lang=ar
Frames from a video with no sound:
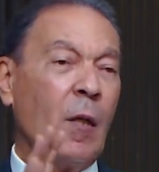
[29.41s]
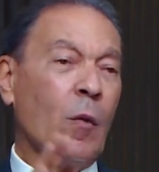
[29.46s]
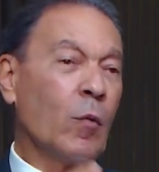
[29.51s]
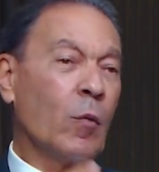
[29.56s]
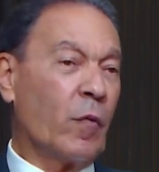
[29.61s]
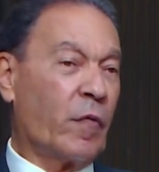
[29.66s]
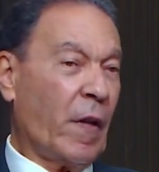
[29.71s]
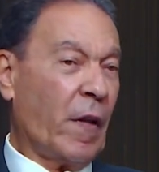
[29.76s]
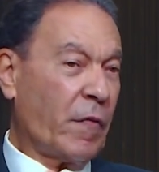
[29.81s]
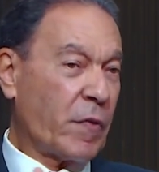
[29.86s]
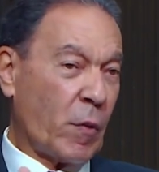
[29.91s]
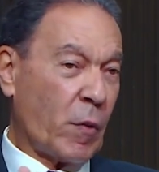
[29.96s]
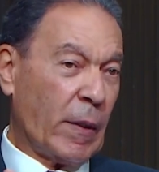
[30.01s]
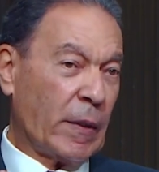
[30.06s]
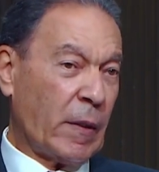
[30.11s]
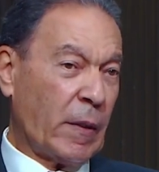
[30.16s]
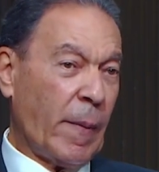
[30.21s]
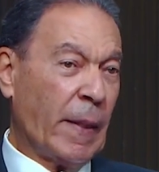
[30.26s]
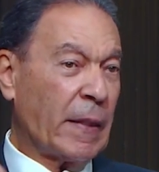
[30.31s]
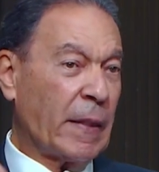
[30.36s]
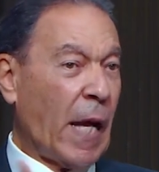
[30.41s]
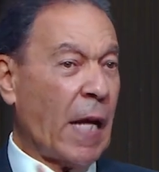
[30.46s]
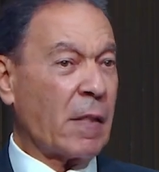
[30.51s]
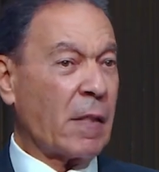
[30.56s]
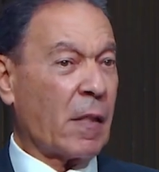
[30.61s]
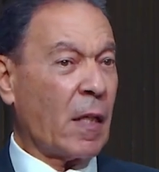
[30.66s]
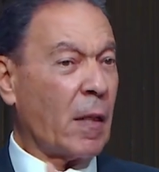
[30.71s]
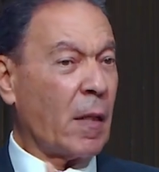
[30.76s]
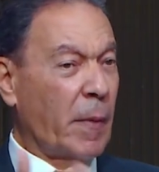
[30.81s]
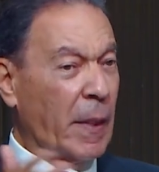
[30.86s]
وفي نفس الوقت طبعا
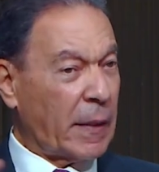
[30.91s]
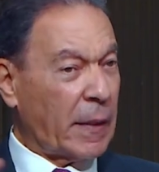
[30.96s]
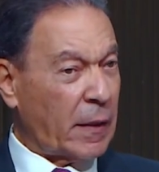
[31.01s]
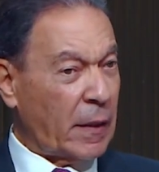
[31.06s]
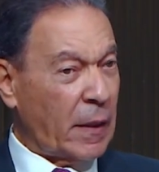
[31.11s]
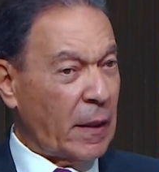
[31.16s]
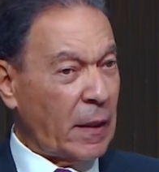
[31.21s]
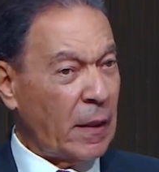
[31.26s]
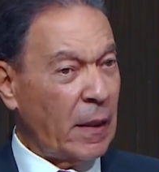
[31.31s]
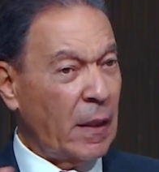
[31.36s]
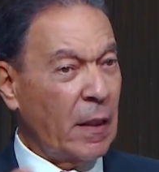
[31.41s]
تحظرنا بقى كتير